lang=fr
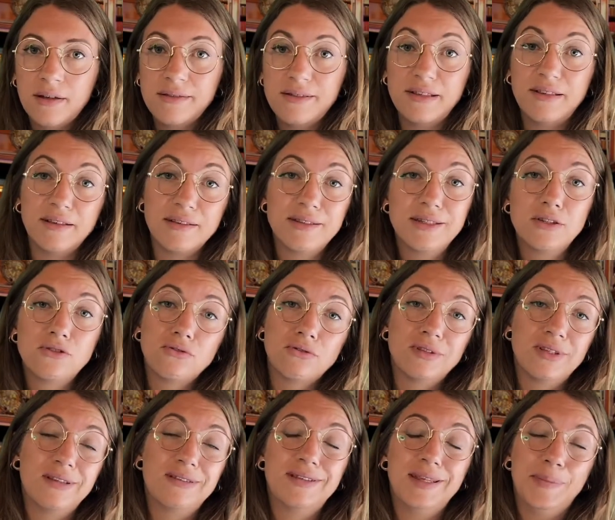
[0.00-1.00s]
C'est ainsi que sur
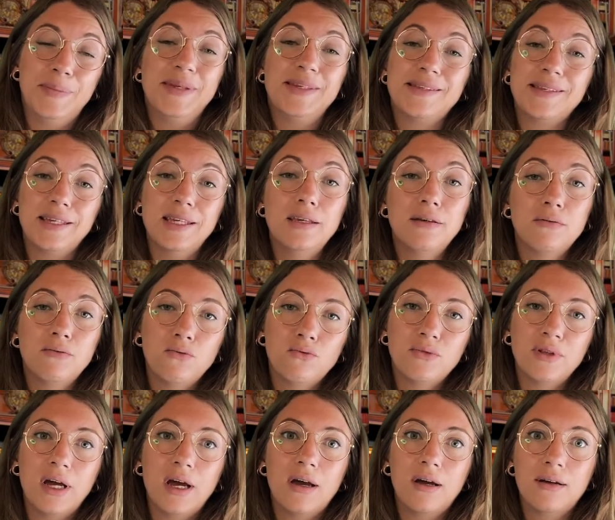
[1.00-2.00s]
cette tapisserie, on
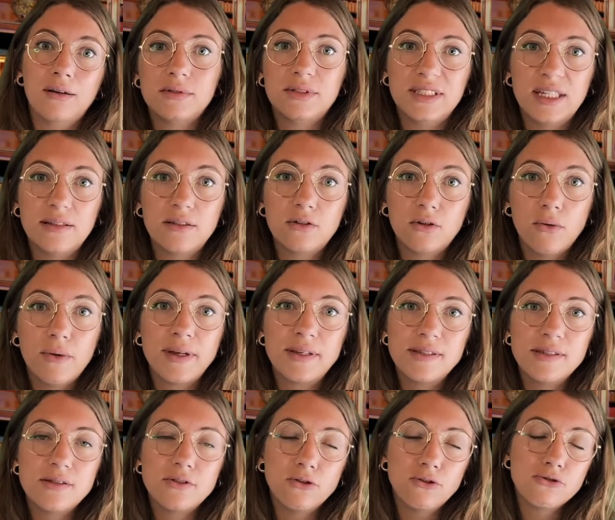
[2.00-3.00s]
a cette
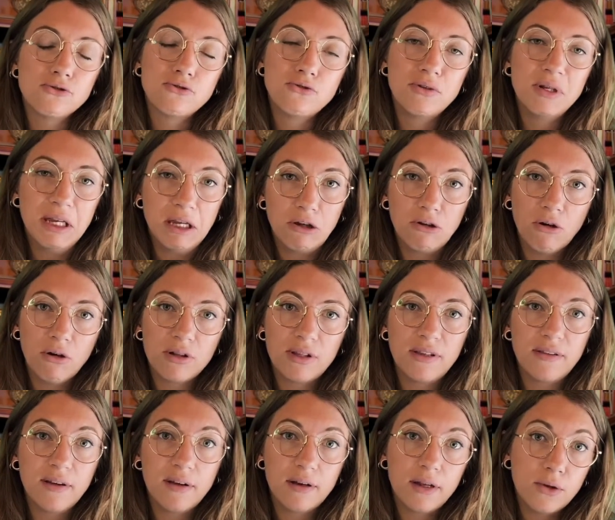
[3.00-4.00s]
coexistence d'une licorne et
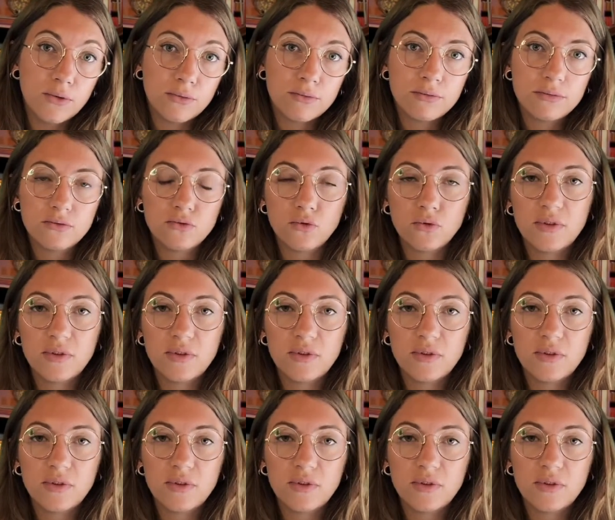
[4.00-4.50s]
d'un lion, donc